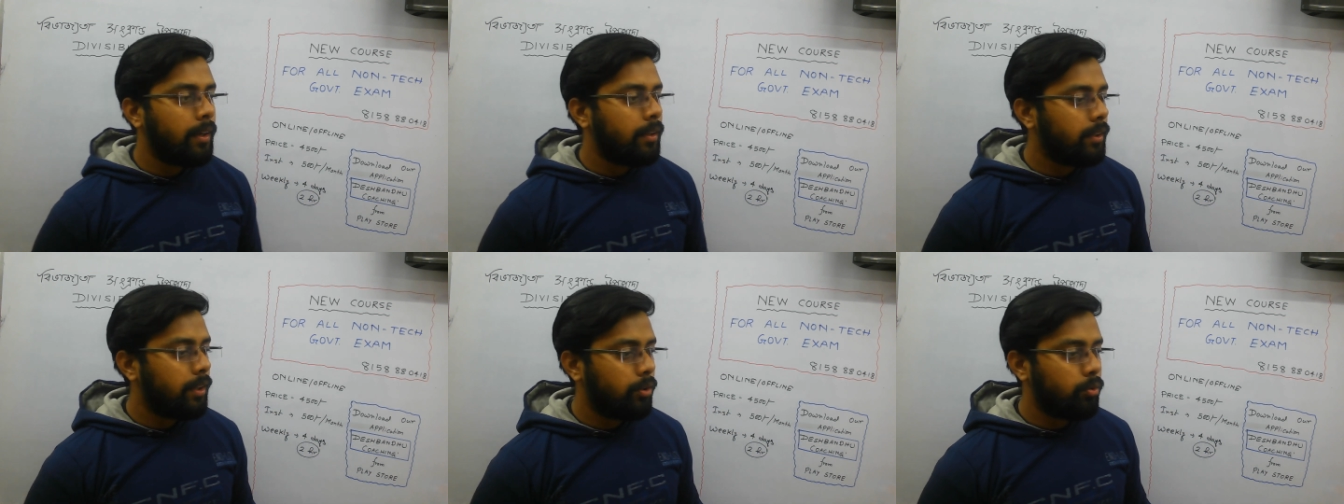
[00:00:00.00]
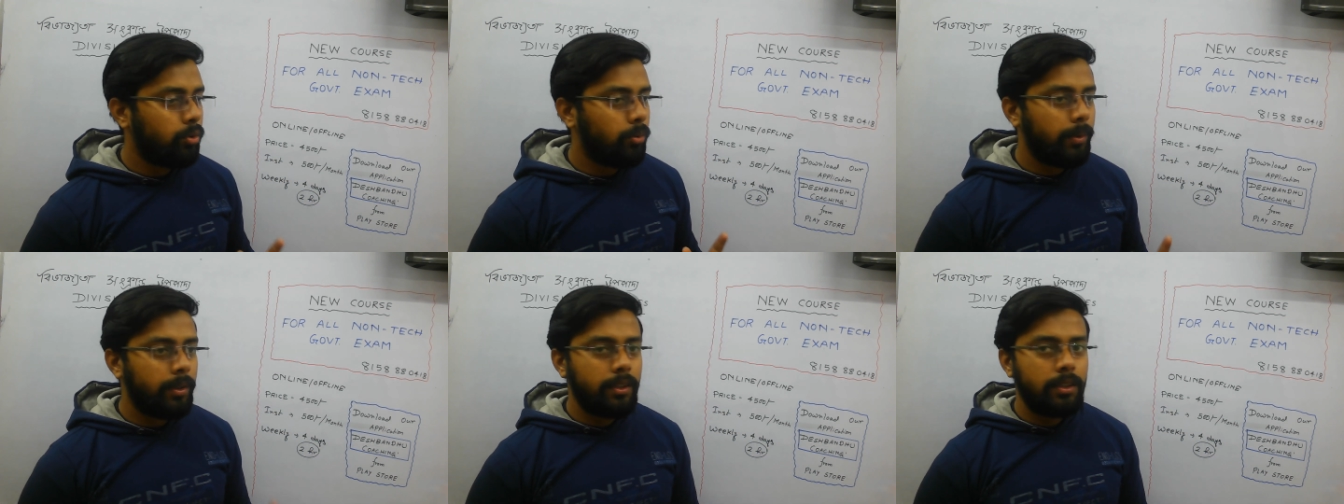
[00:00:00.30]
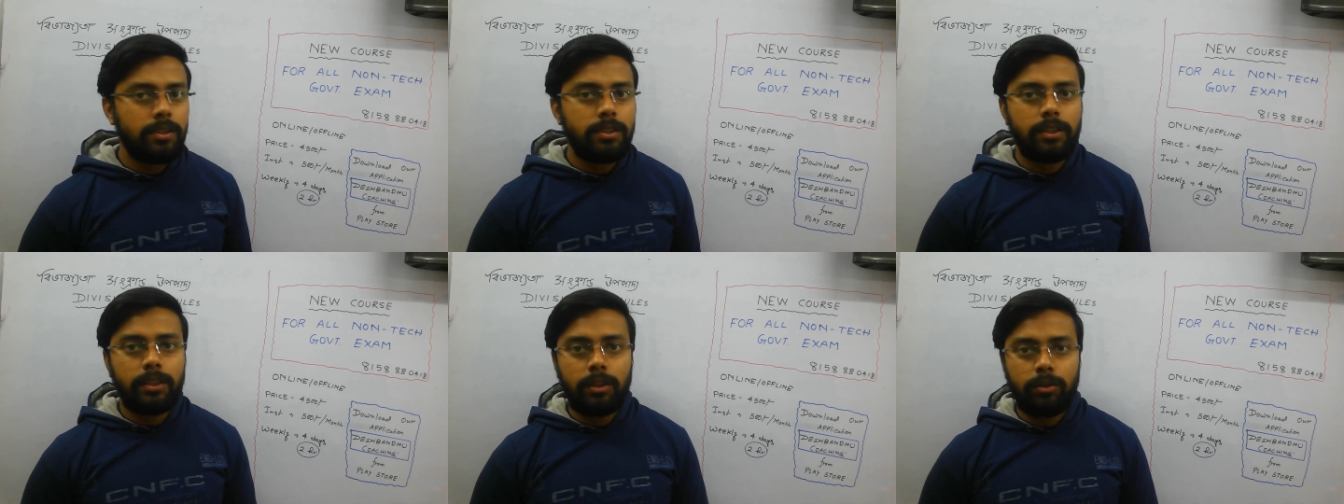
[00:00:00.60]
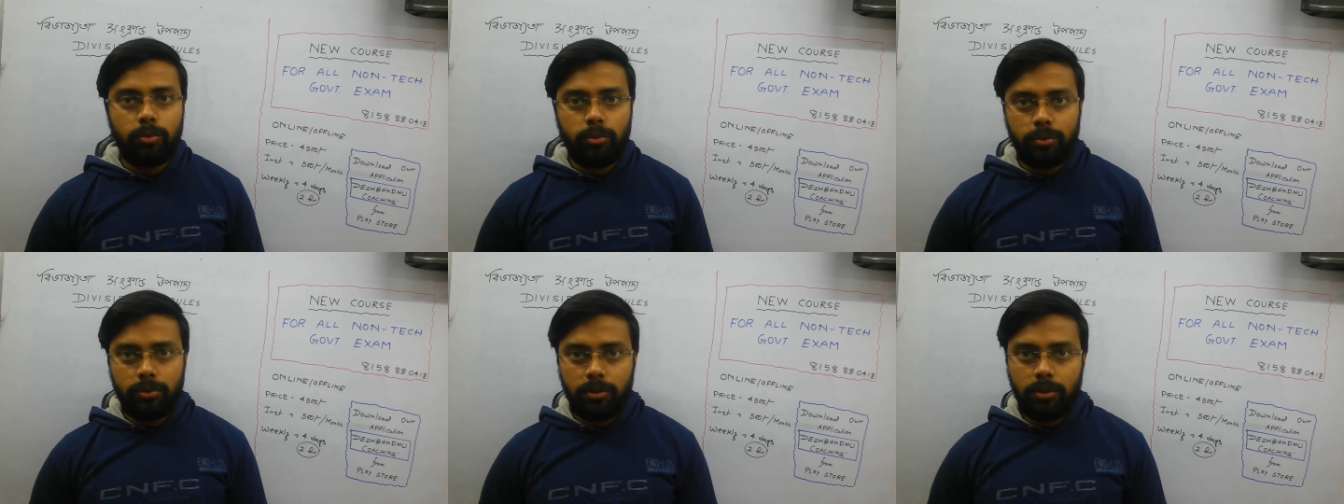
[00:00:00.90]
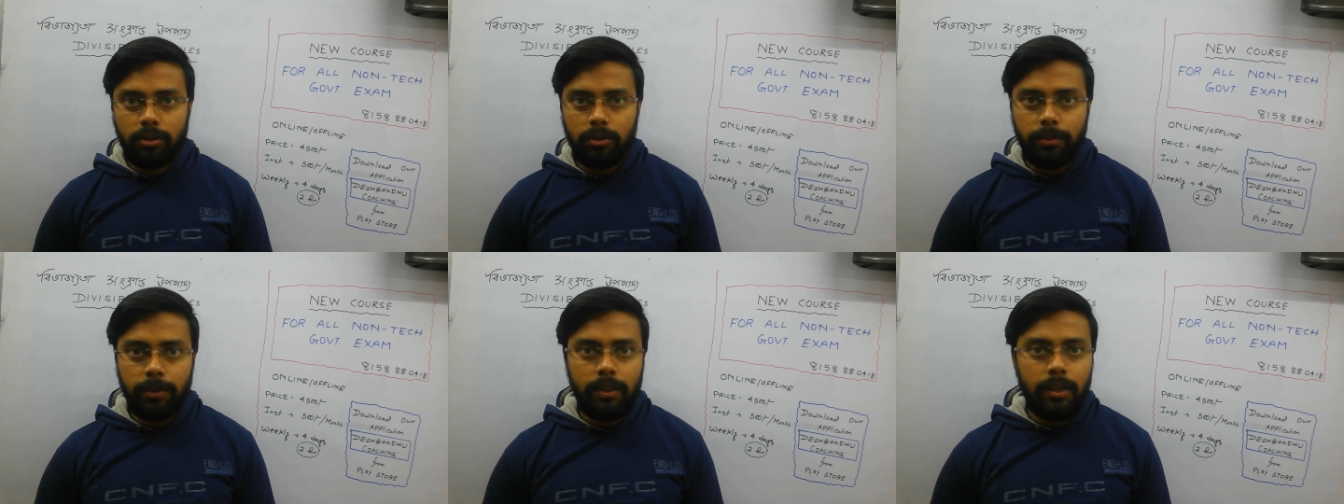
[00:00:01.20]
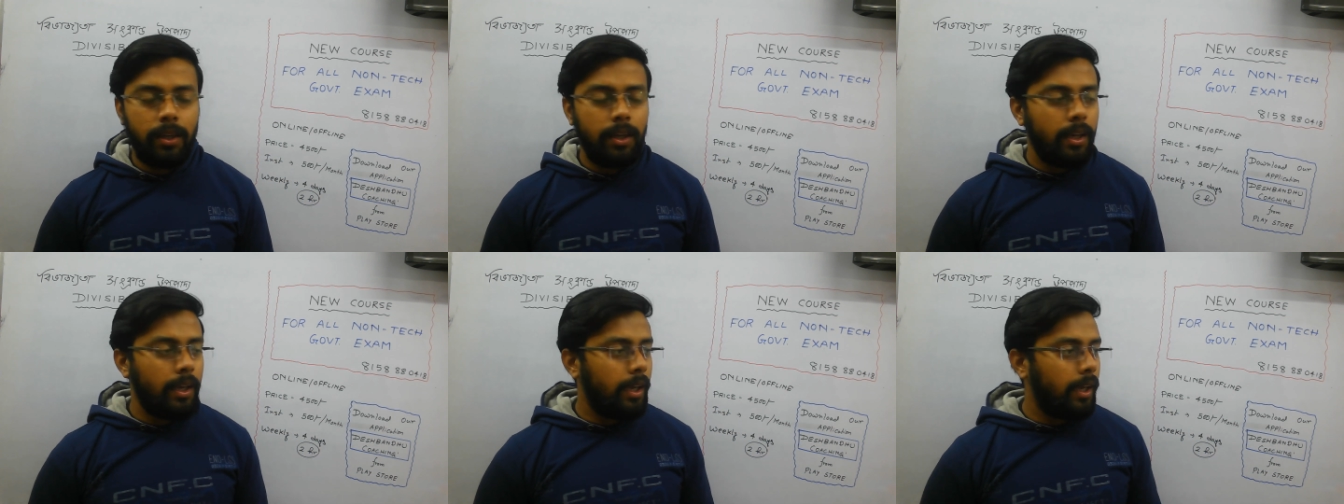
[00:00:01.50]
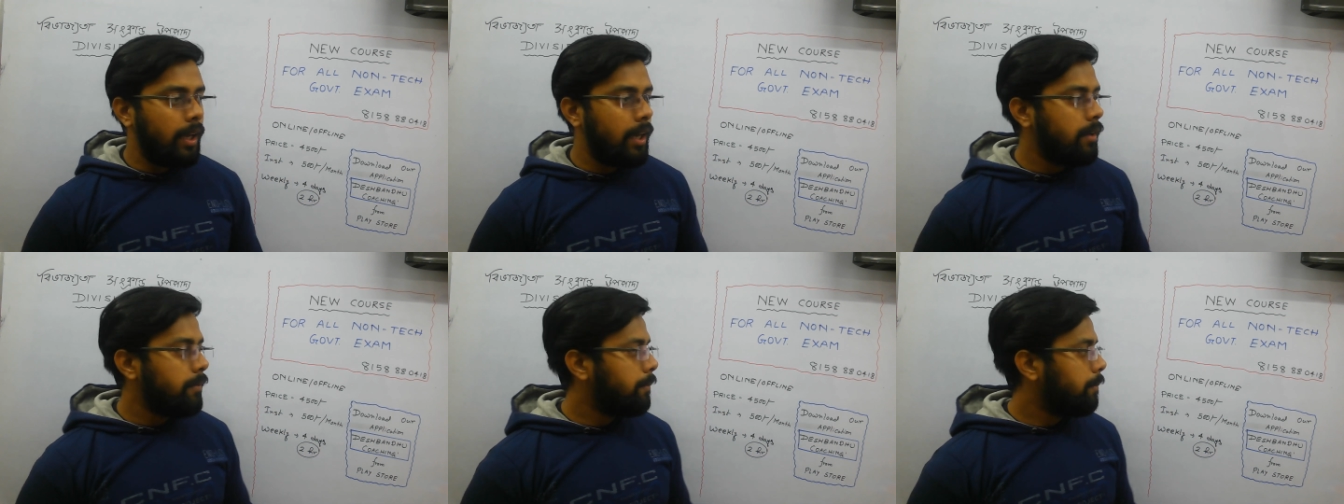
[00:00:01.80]
তাহলে তোমাদের যেটা করতে হবে
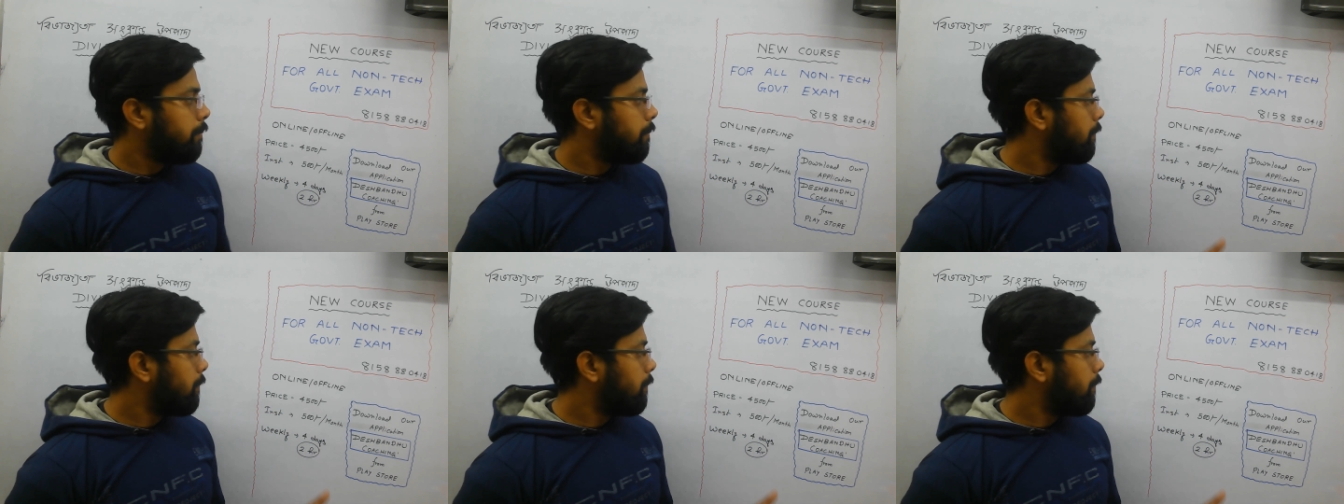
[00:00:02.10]
এই